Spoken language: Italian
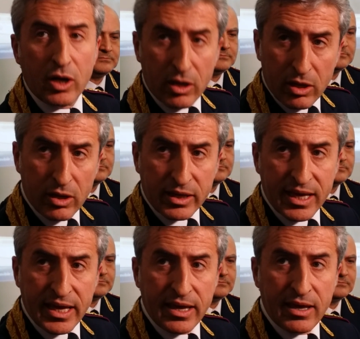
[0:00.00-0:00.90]
eh,
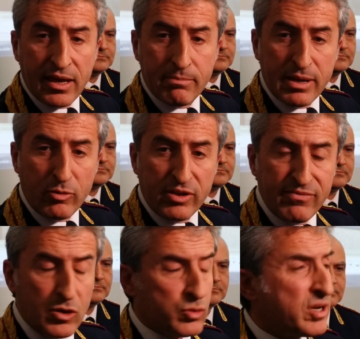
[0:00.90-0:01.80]
che eh, abbiamo
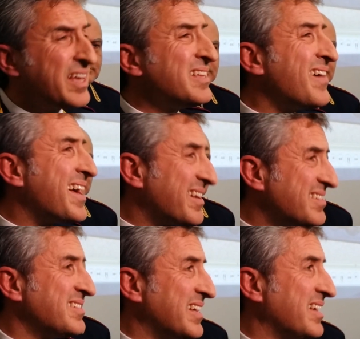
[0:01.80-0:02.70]
rinvenuto nei
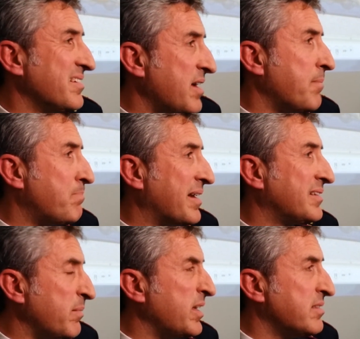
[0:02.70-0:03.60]
diversi
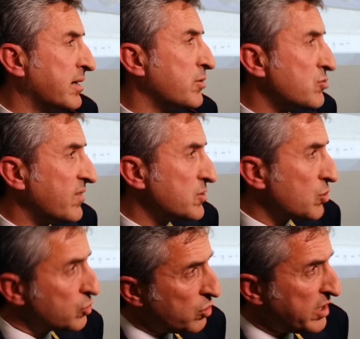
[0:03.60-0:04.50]
appartamenti, anche questo va
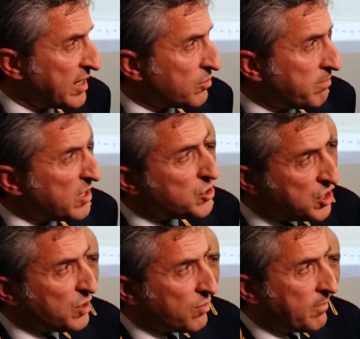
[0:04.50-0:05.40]
sottolineato, ben
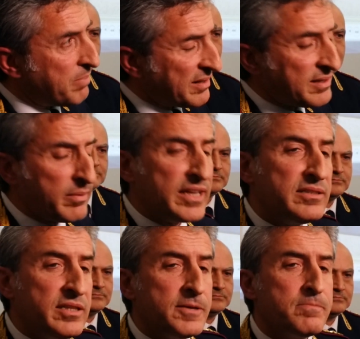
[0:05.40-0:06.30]
cinque
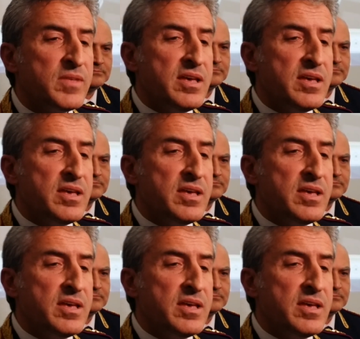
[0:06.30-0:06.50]
appartamenti,